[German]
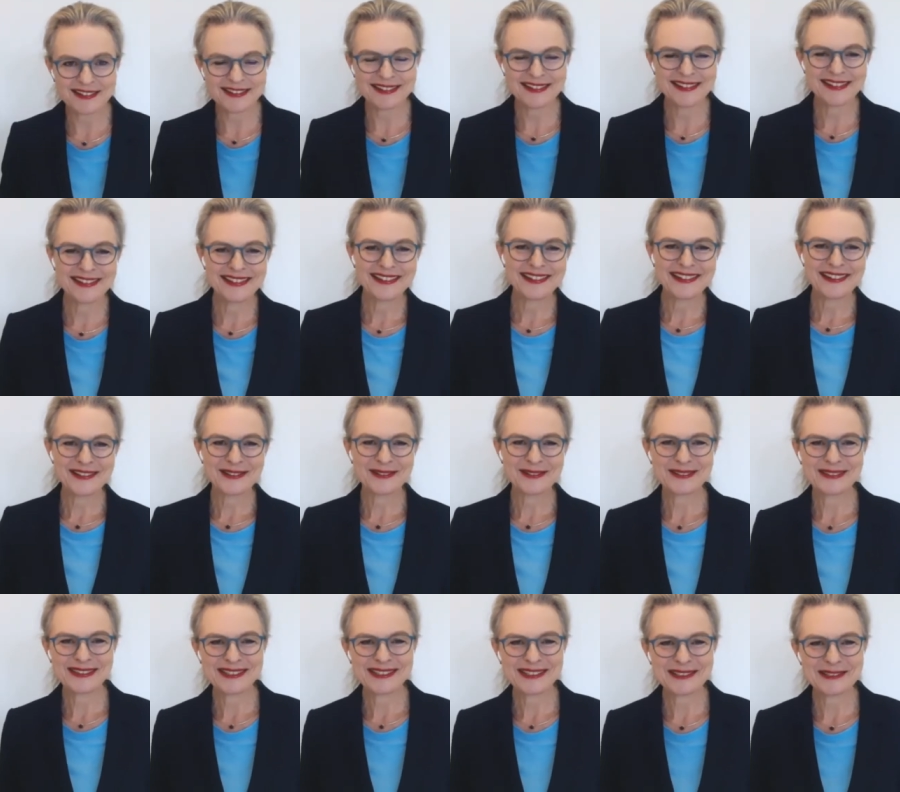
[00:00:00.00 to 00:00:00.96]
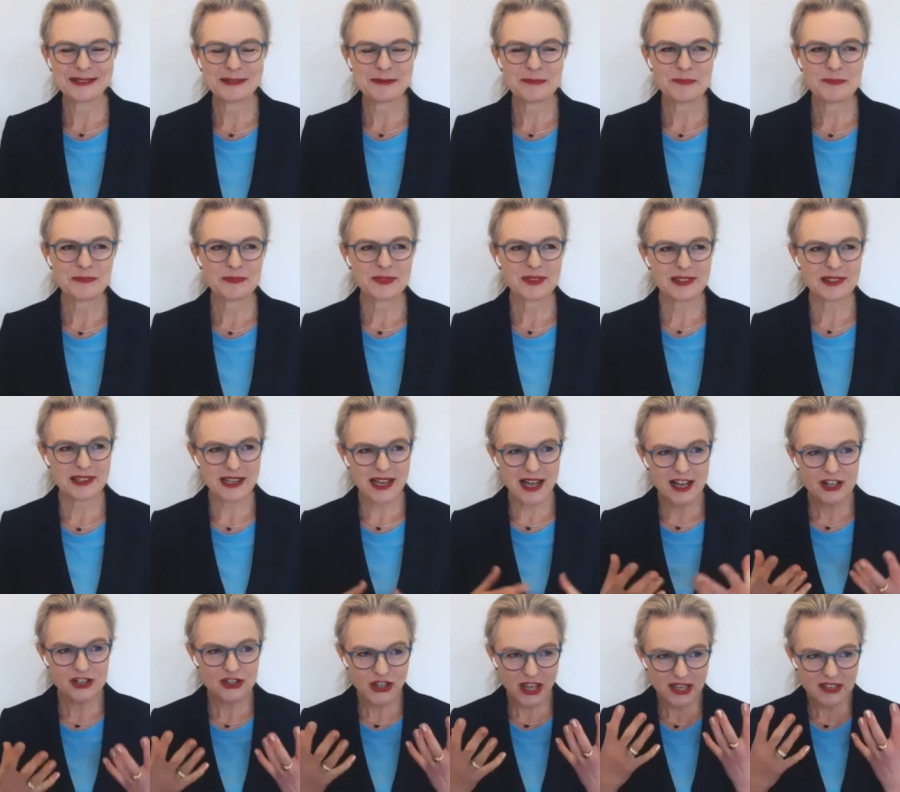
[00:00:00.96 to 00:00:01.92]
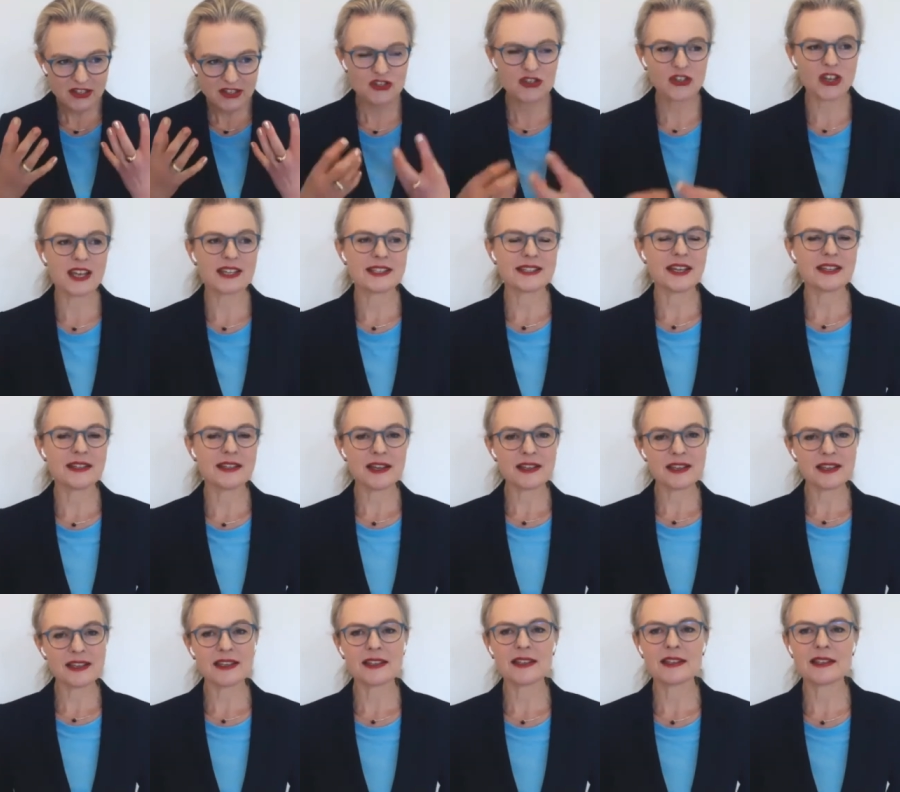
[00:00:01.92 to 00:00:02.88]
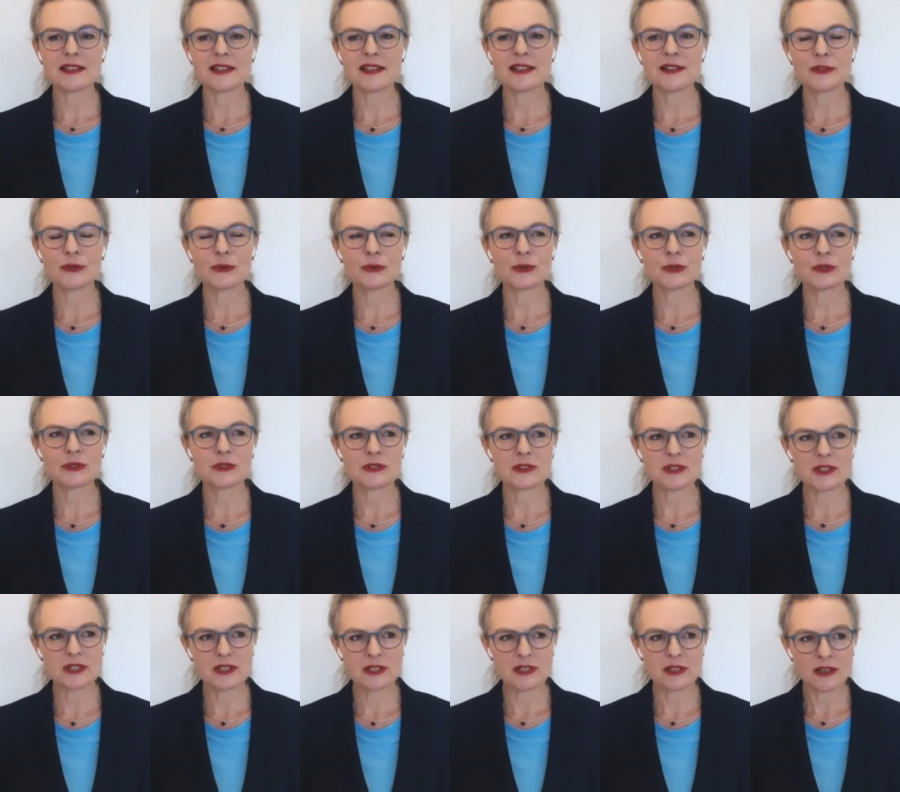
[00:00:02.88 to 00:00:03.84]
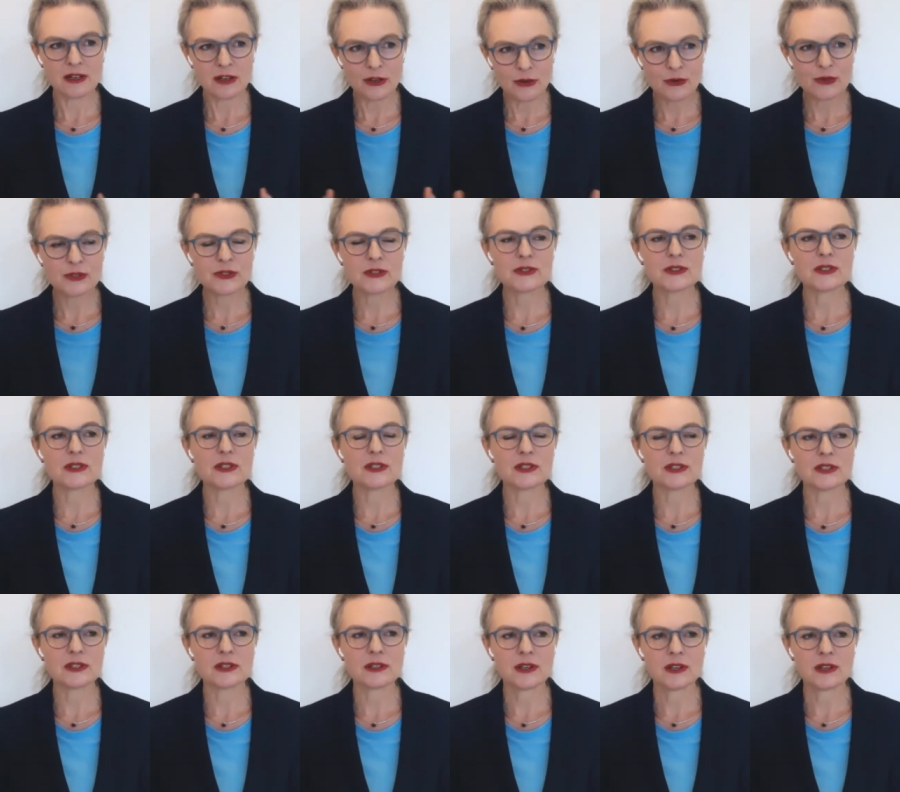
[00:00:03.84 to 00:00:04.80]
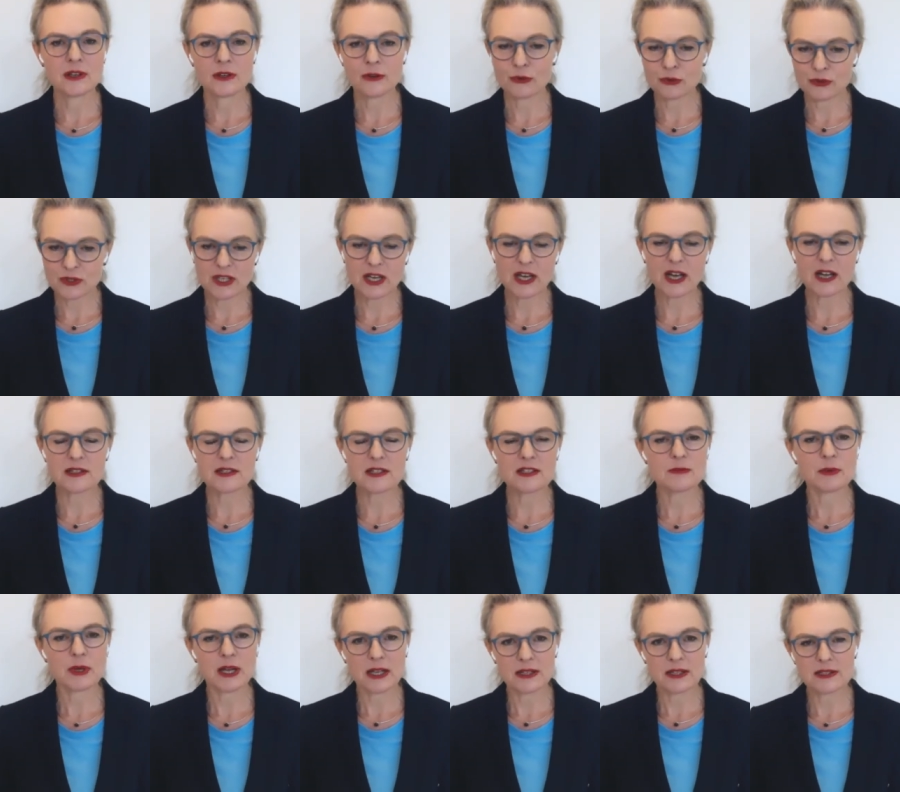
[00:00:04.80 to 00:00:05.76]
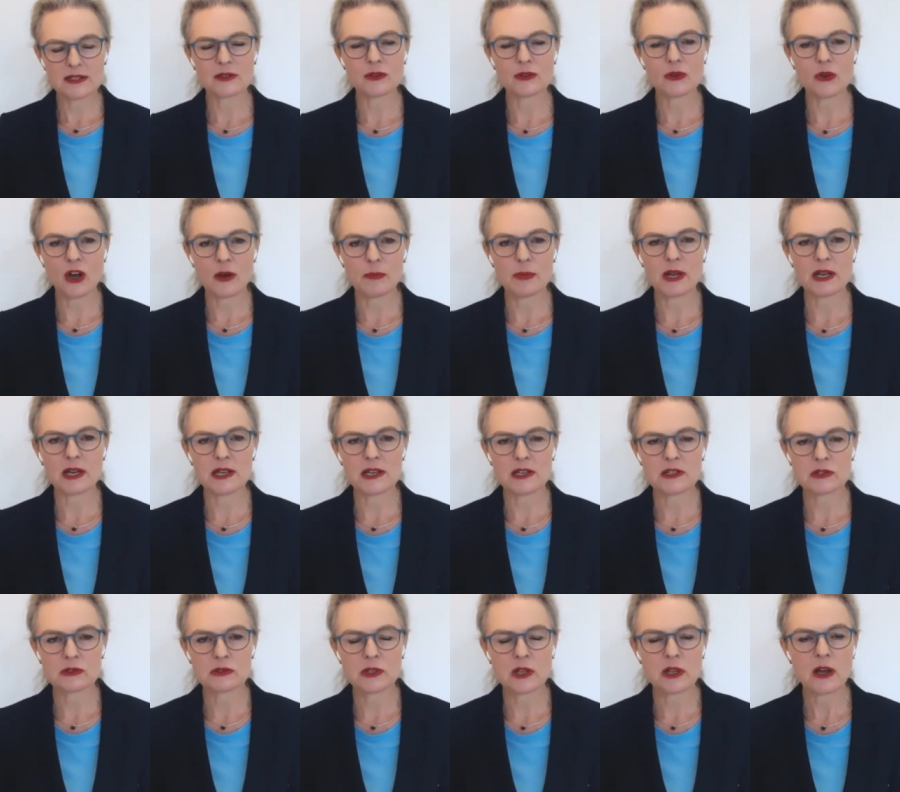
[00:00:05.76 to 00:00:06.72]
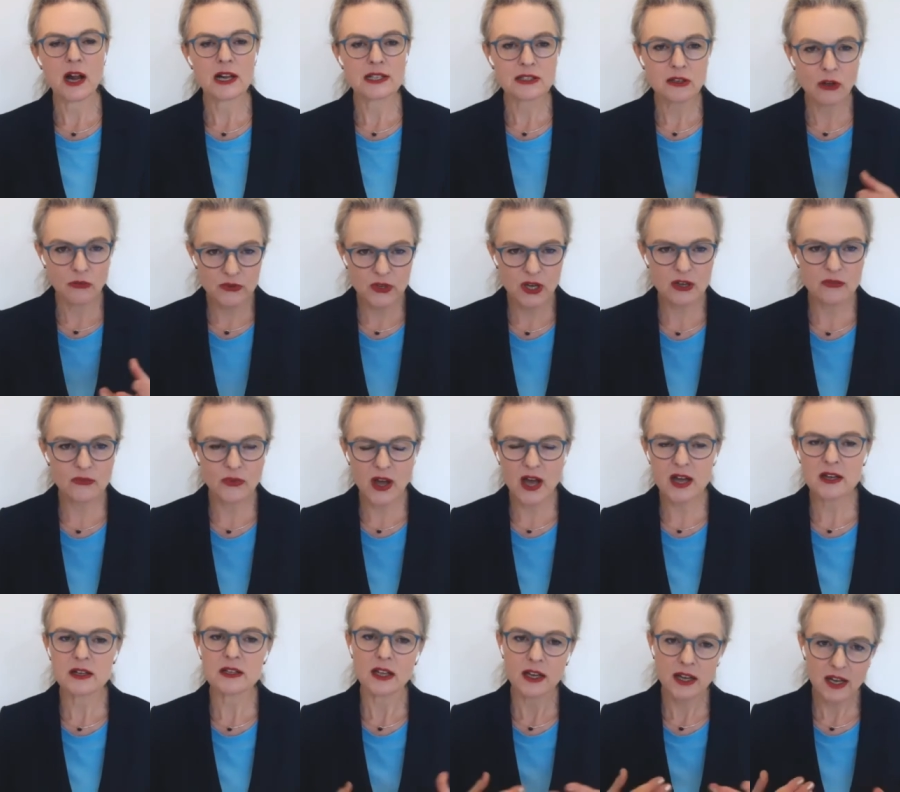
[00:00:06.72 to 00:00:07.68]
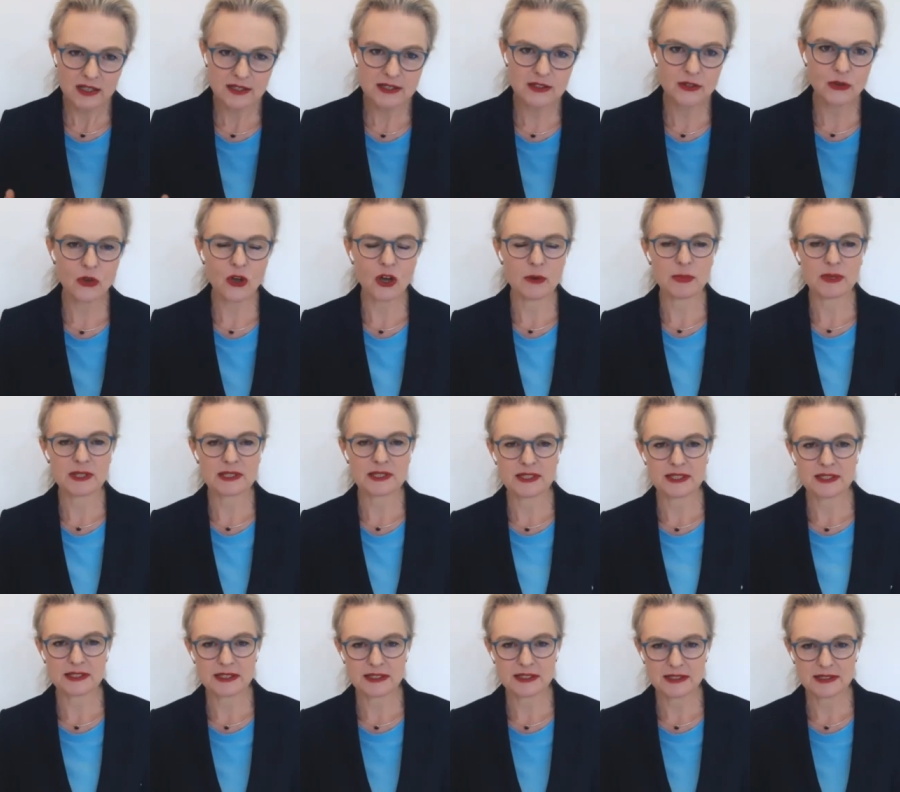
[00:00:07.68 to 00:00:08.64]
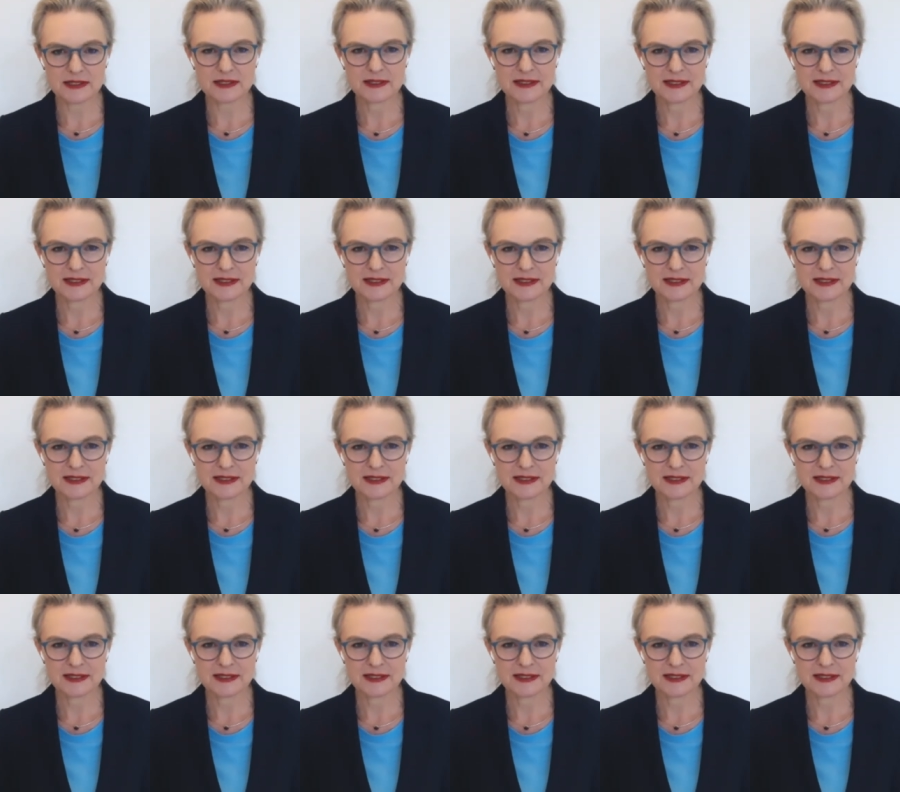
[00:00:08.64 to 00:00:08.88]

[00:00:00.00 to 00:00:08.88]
Ja, mhm. und ähm, da steckt die Stressenergie drin und die löst sich und die kann sich im ganzen Körper lesen. Also auf Ihre Frage, der ganze Körper zittert.